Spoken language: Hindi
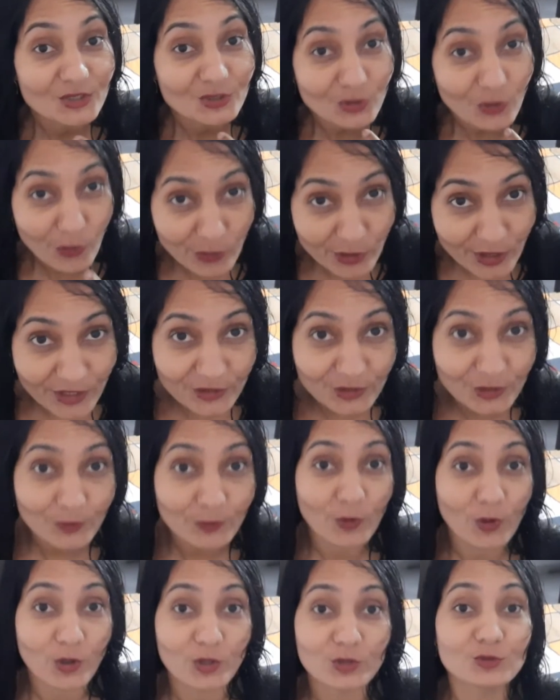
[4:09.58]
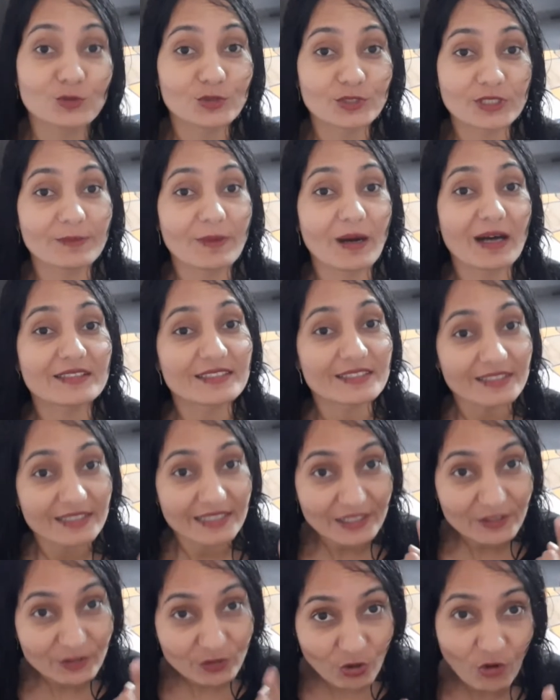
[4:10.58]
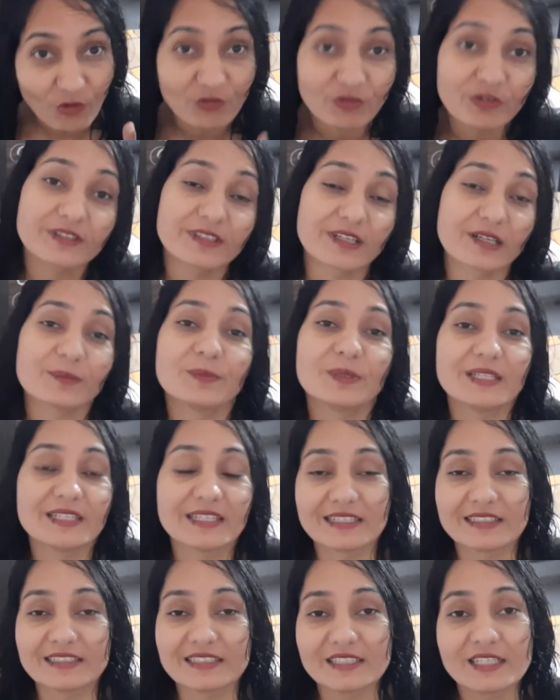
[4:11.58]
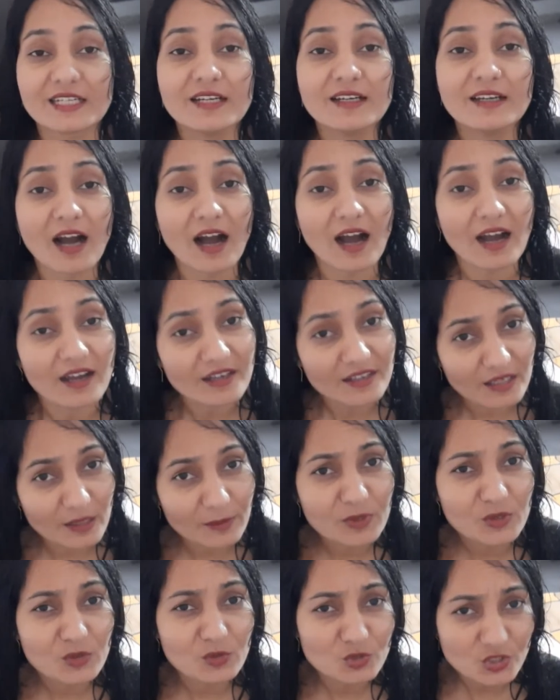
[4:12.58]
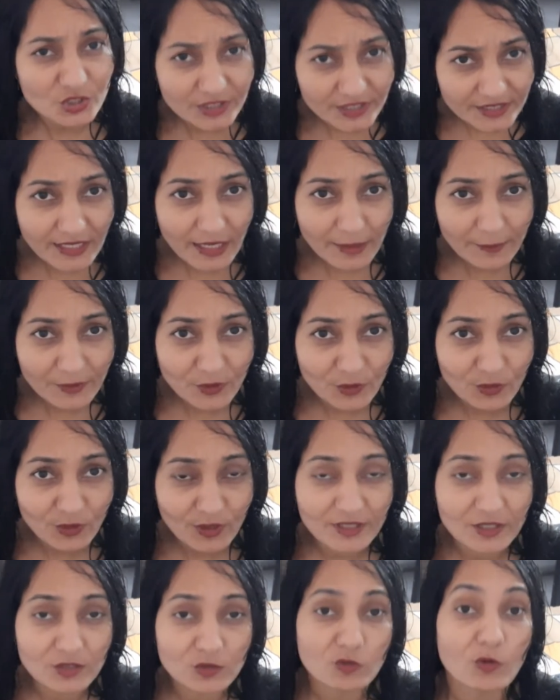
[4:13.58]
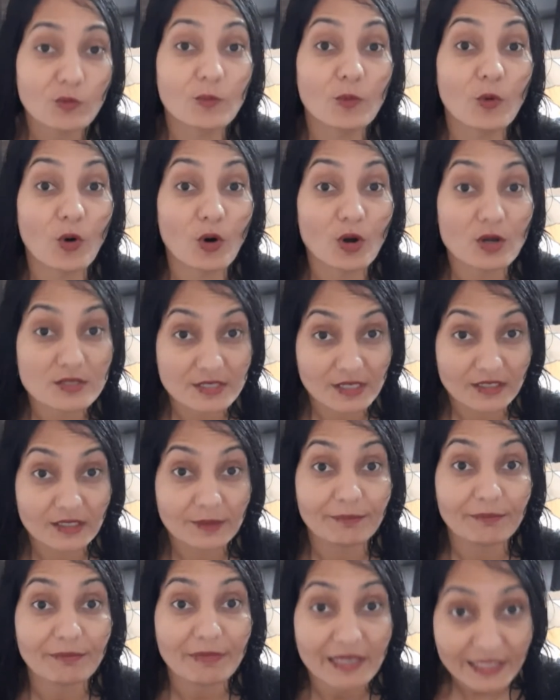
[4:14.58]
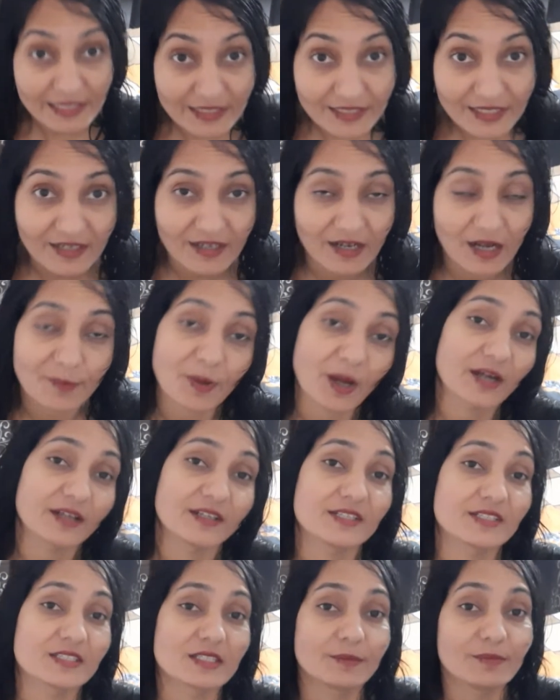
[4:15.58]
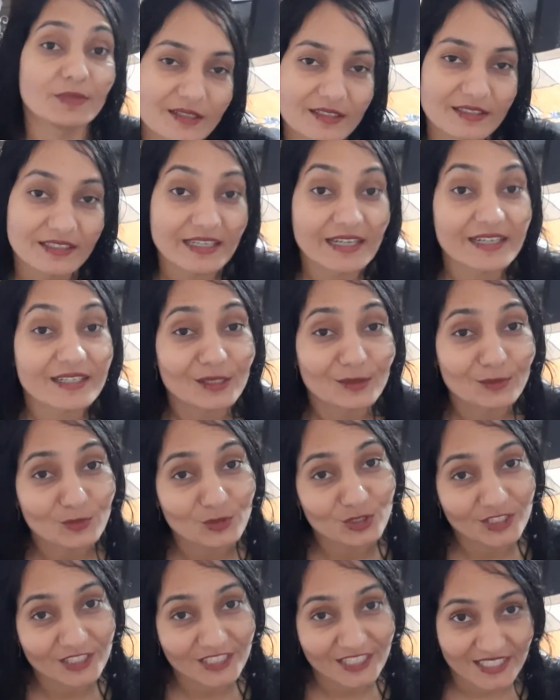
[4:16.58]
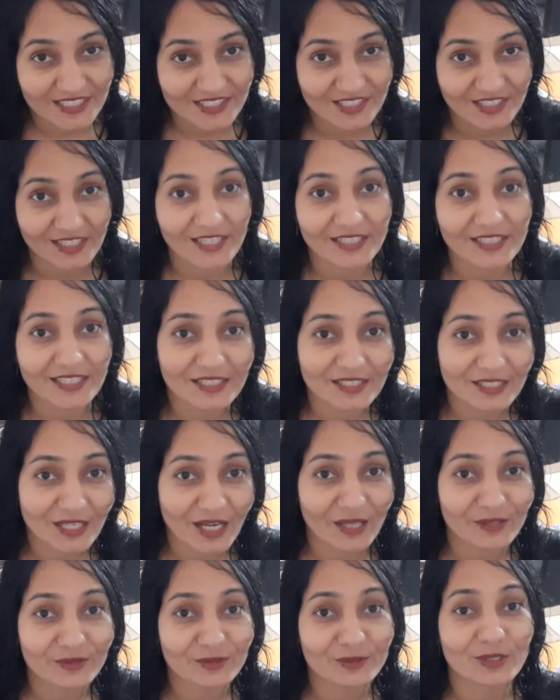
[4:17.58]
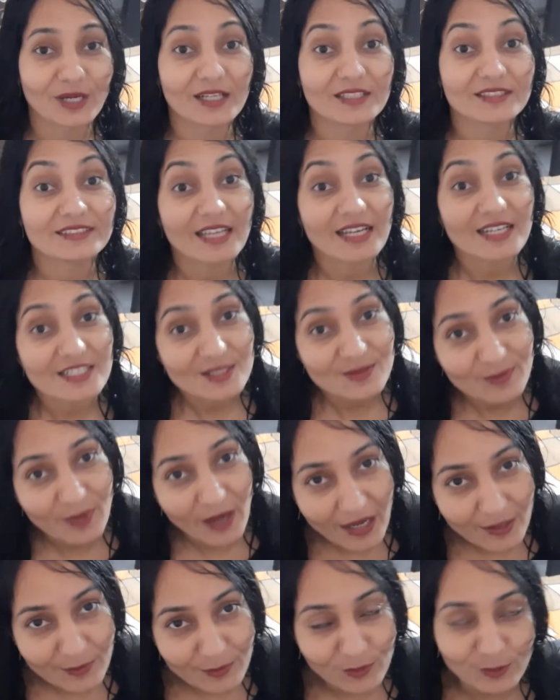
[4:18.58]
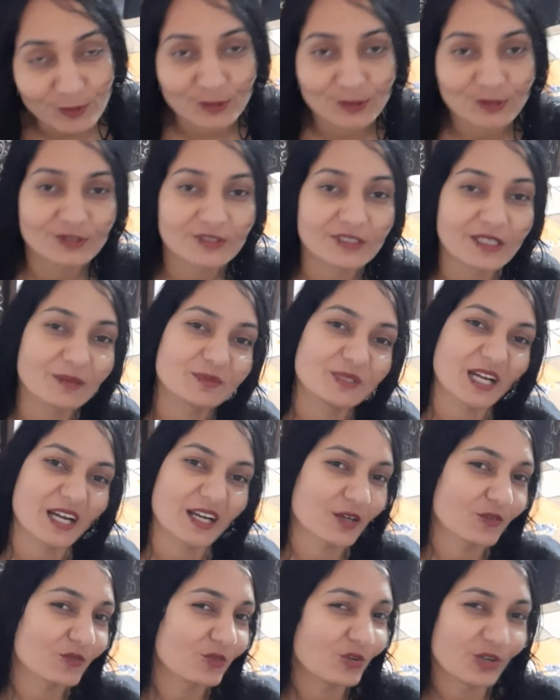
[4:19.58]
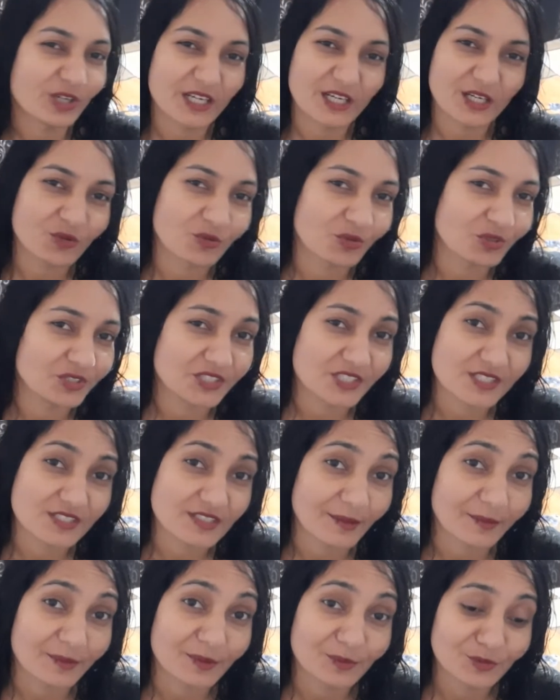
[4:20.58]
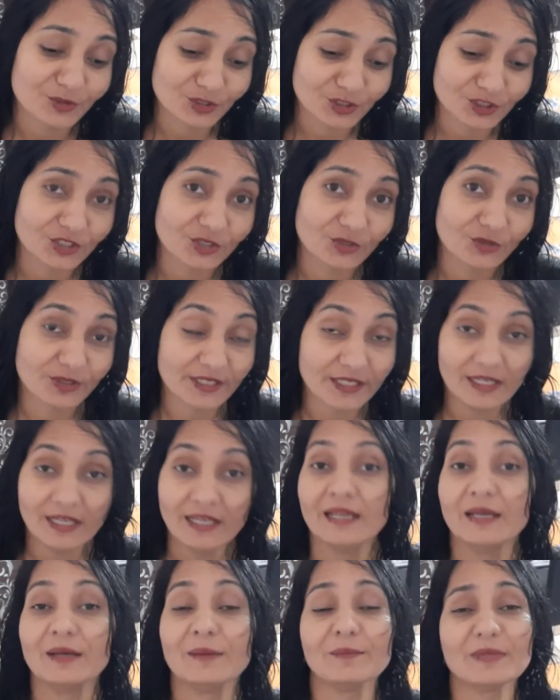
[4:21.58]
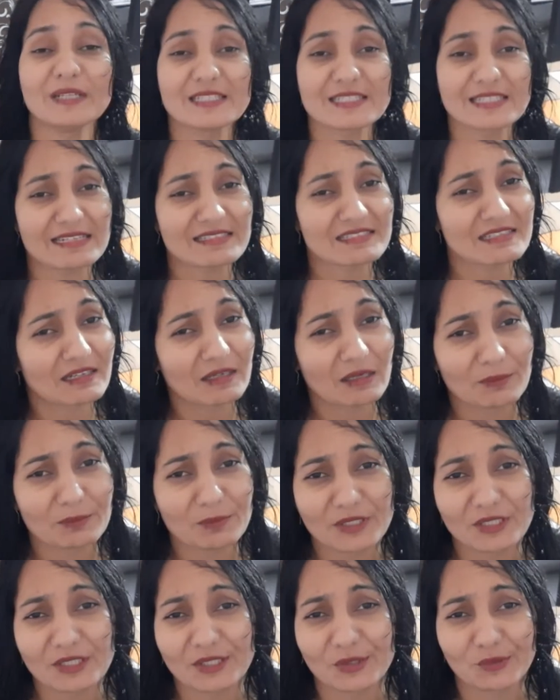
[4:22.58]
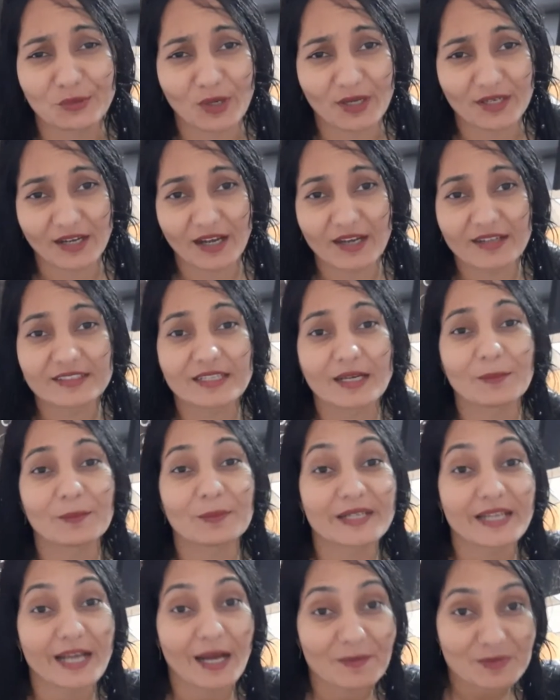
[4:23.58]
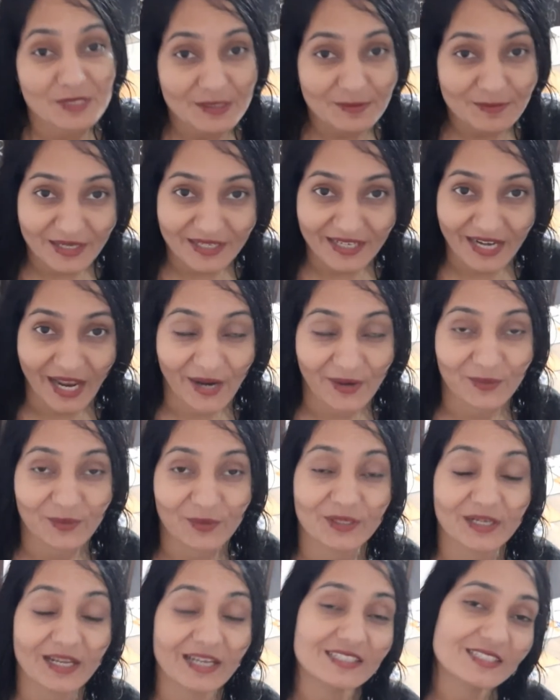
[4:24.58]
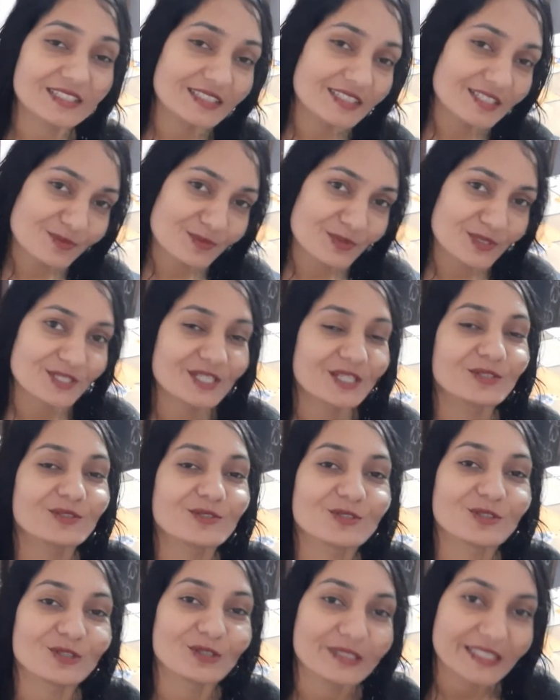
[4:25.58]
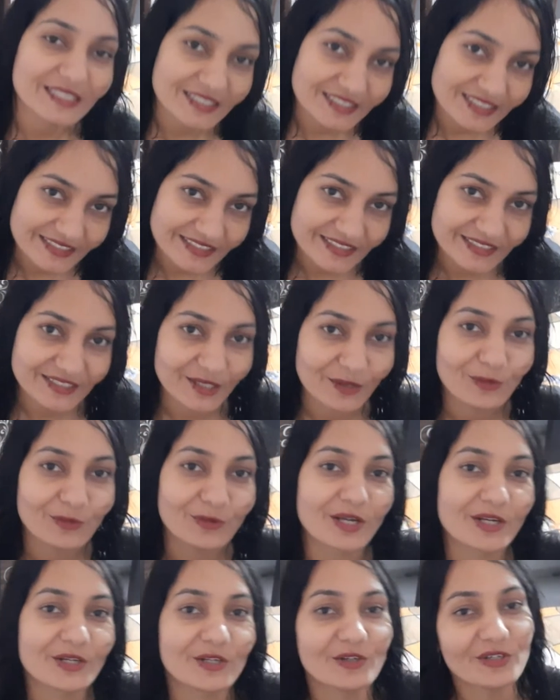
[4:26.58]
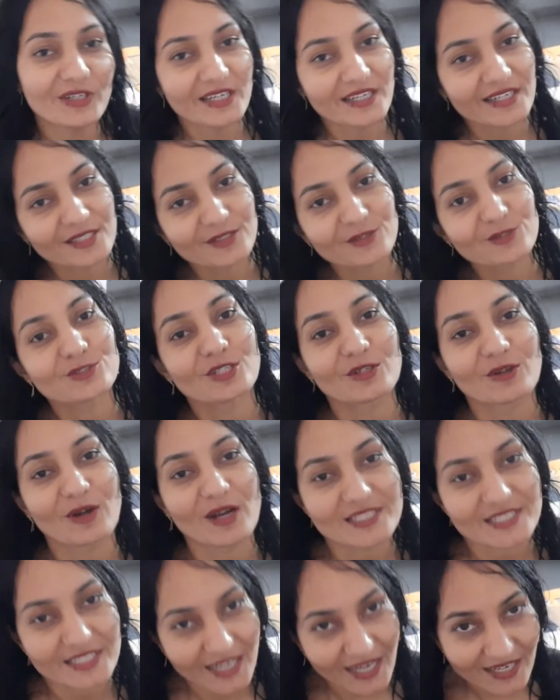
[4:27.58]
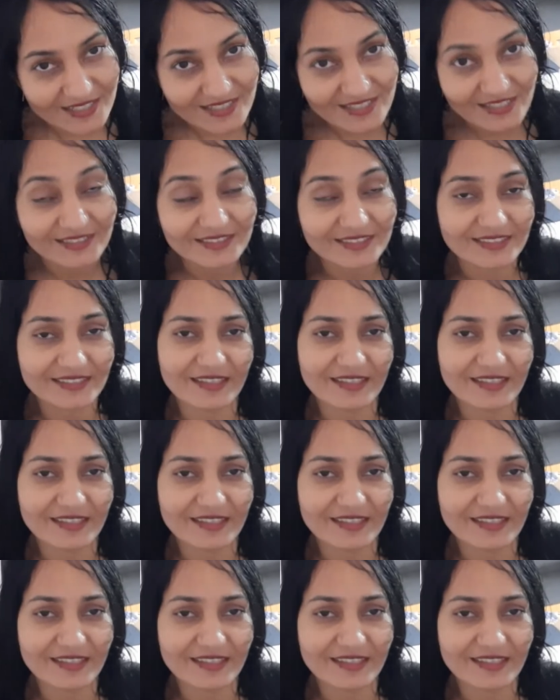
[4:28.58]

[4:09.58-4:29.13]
चॉकलेट तो बहुत दूर की बात है एक टॉफी तक भी नहीं दी अगर कभी कुछ दिया भी होगा ना तो वो बहुत ज्यादा मेरे धक्का मारने से मीन्स कि अंकित मुझे ये चाहिए ये दिला दो ना दस बार बोलती हूँ तब जाकर वो एक कोई चीज कभी मुझे दी होगी मीन्स ऐसा कभी नहीं हुआ यार कि अपने आप से मन आया हो कि आज क्रिसमस है तो चलो ये दे देता हूँ या न्यू ईयर है तो चलो आज यहाँ चलते